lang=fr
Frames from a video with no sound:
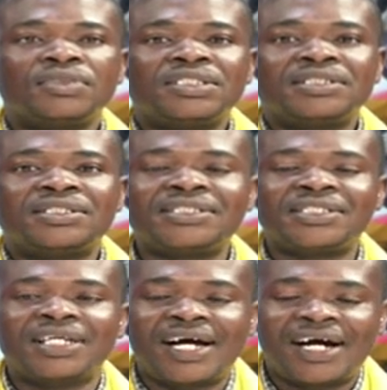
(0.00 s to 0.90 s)
si
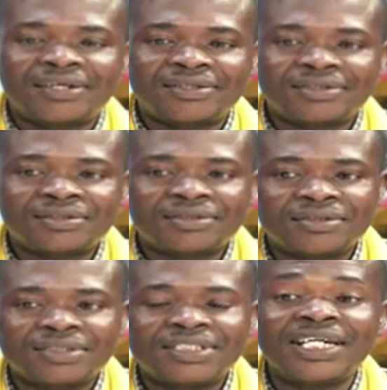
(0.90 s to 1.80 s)
cela
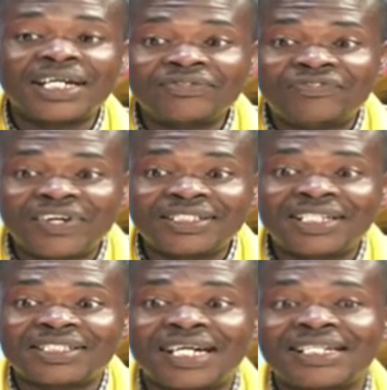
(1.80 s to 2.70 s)
dérivait
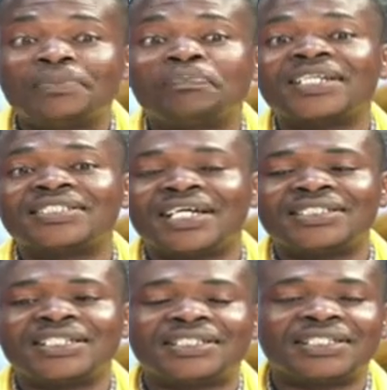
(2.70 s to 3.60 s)
déjà de
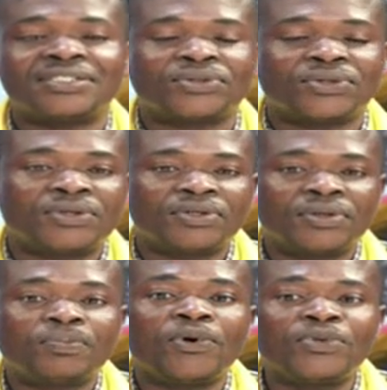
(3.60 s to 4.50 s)
présager cette euh,
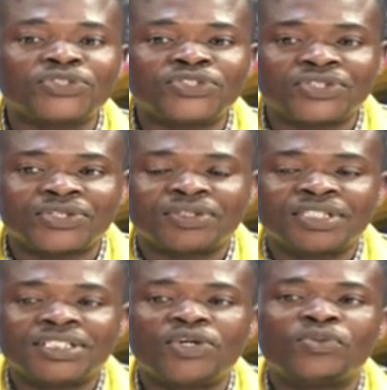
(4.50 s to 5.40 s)
promotion
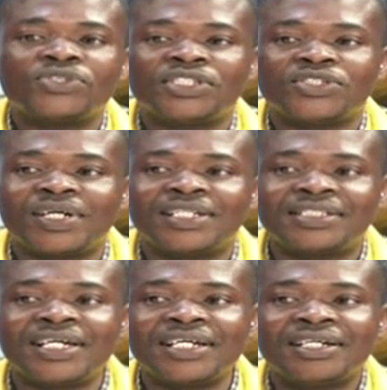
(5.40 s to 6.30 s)
de
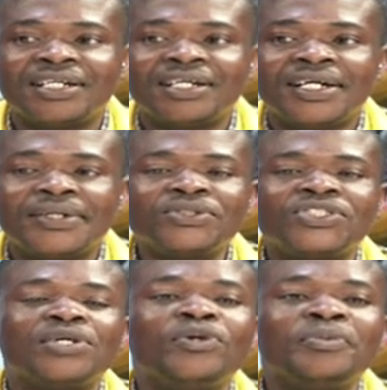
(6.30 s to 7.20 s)
l'homosexualité, et donc
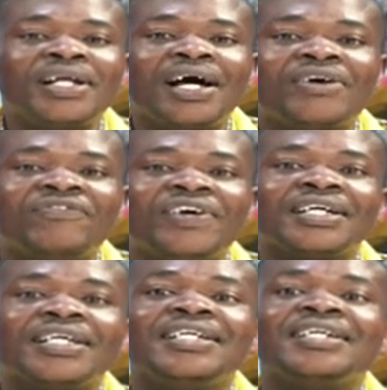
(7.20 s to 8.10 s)
c'est lui maintenant à faire
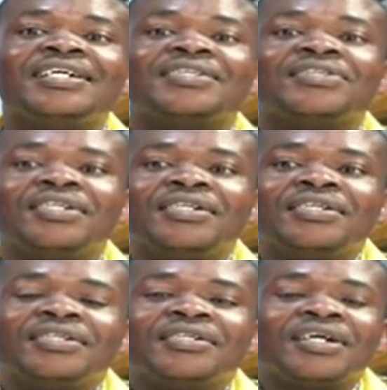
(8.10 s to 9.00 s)
une,
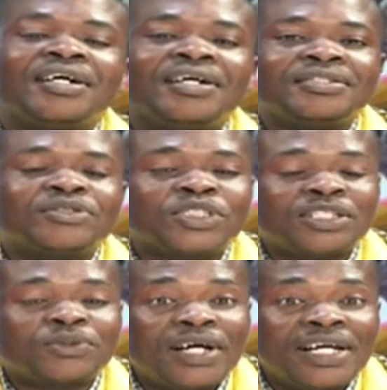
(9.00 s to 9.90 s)

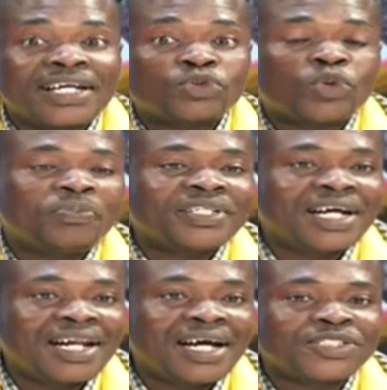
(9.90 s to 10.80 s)
euh, un
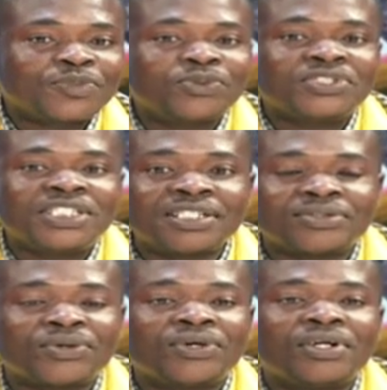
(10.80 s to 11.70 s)
rétropédalage pour
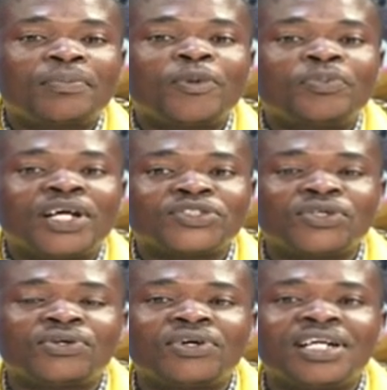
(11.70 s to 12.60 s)
dire que la
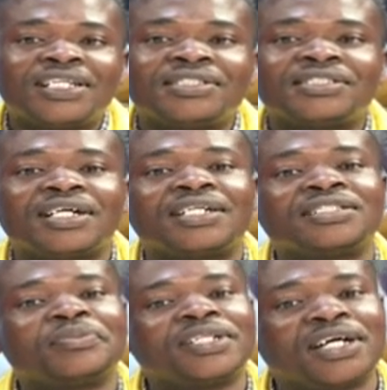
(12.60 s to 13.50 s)
population congolaise ne sera
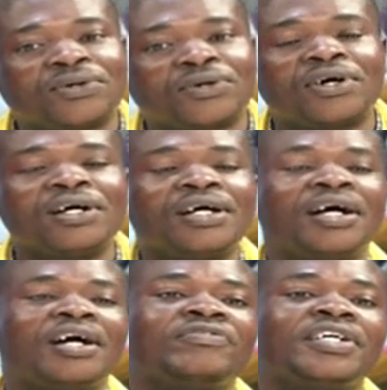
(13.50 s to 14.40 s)
jamais d'accord
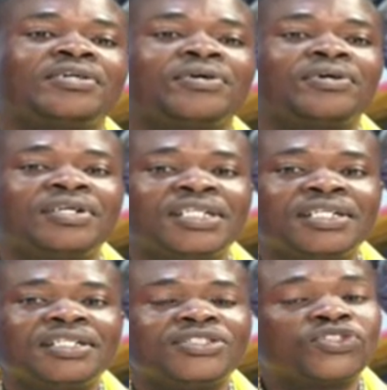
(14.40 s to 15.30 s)
avec euh,
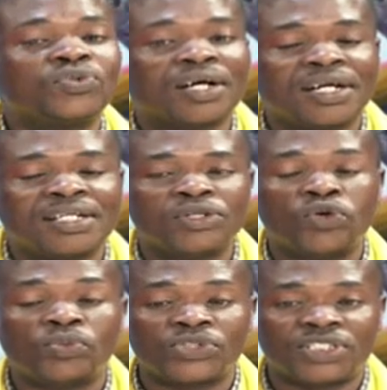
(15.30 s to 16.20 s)
les histoires là de
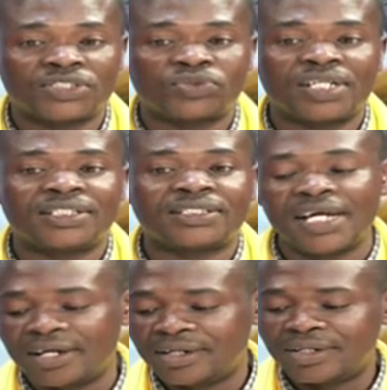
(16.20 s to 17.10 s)
l'homosexualité,
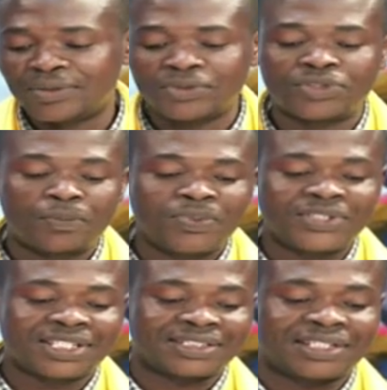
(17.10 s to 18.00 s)
d'autant
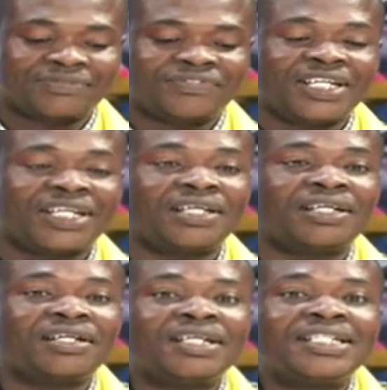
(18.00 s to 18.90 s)
plus que ça
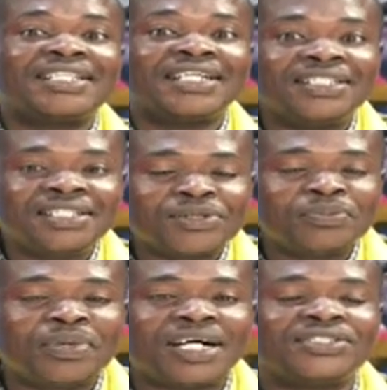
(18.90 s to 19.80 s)
vient tenir
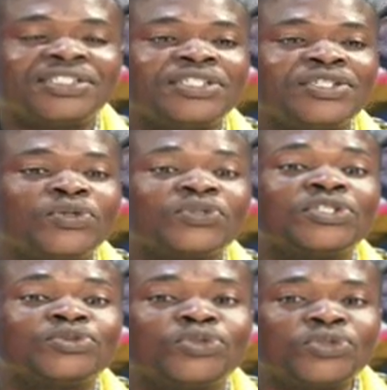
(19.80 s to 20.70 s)
l'image de, de nos
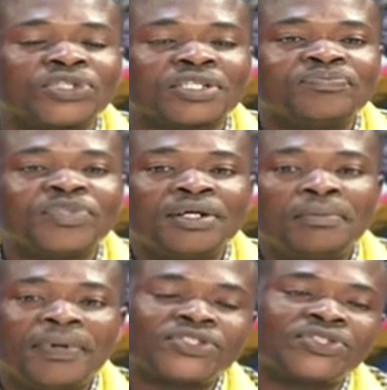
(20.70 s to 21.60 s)
cultures.
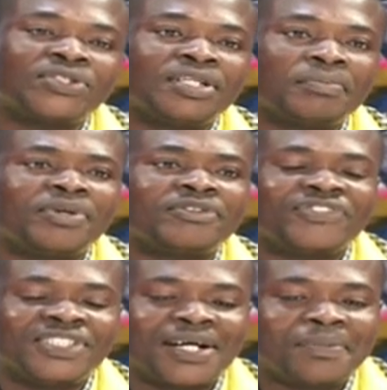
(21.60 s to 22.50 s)
Personne,
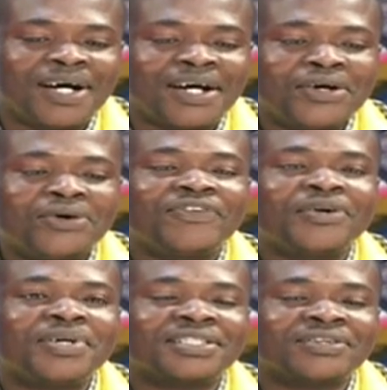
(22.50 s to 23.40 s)
finalement, on
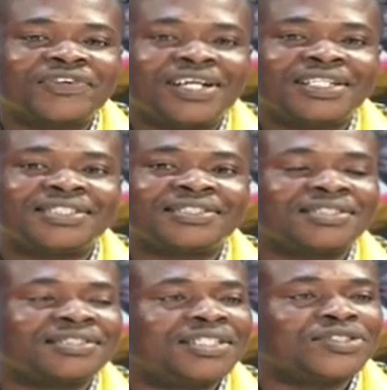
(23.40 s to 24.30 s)
veut mettre fin à
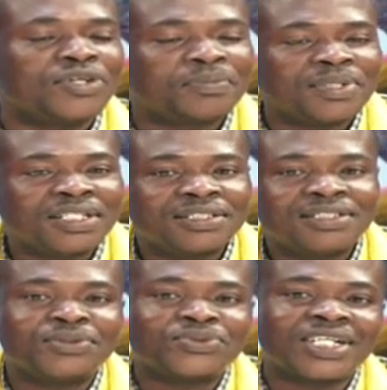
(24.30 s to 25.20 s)
l'existence des hommes.
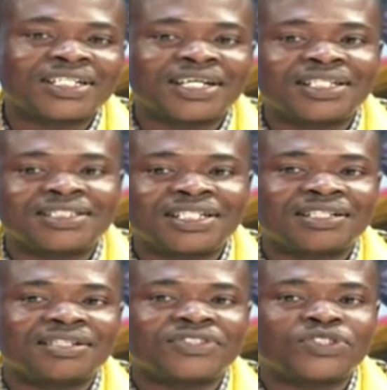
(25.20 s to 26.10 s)
Dieu nous a créés
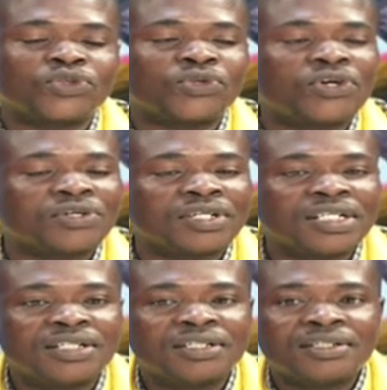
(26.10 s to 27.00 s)
chacun avec son rôle.
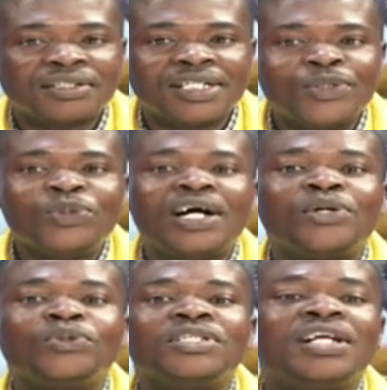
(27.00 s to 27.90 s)
Et lui,
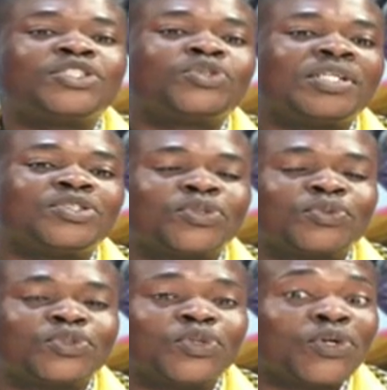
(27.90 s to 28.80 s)
il a joué
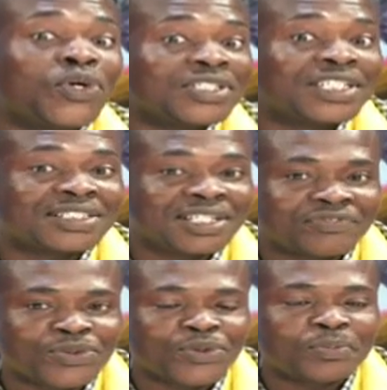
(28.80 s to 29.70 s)
son, son, rôle de
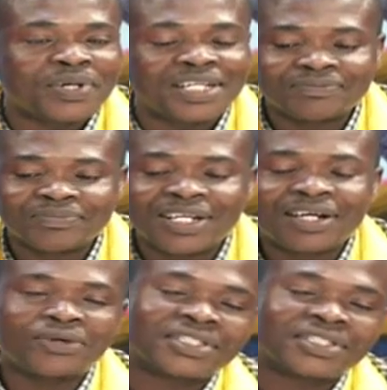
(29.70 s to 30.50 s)
servir le pays au